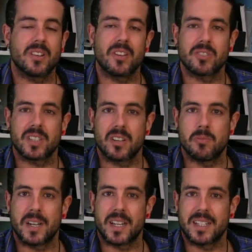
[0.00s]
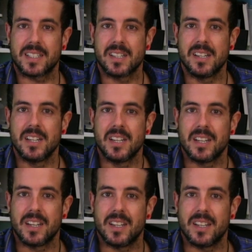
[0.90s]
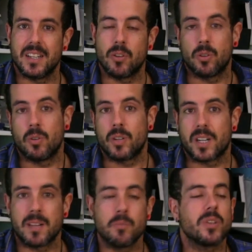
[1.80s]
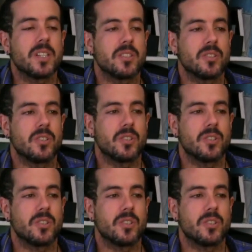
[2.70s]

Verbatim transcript: que los taromaras eh, o, o ranamuris no,